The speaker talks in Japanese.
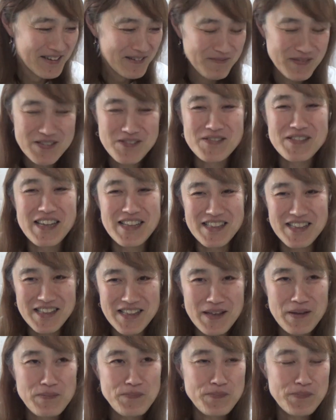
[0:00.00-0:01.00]
まあそんなんで
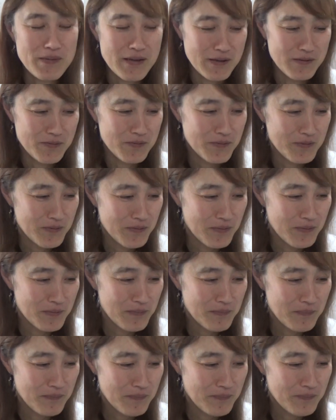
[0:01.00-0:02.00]
ね、あの
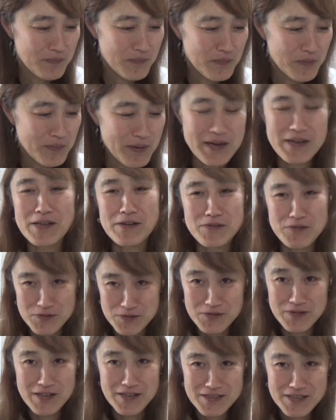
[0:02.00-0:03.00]
バカなこと
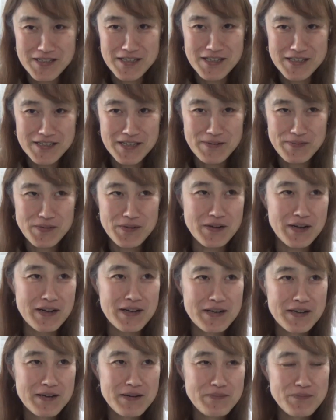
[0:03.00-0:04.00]
するのが好きでした。っていうか、
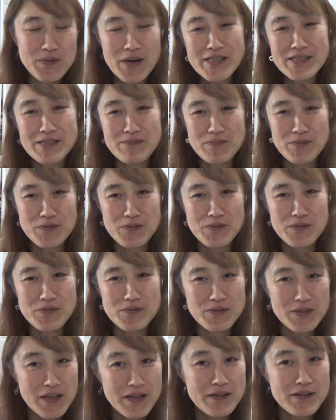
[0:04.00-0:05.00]
まあ、じゃんも
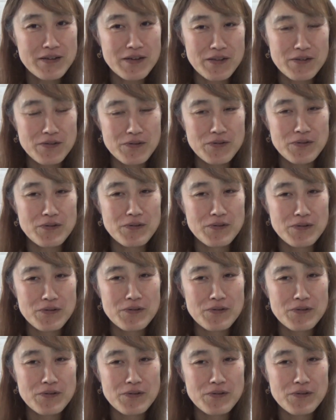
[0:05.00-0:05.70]
うね、あの、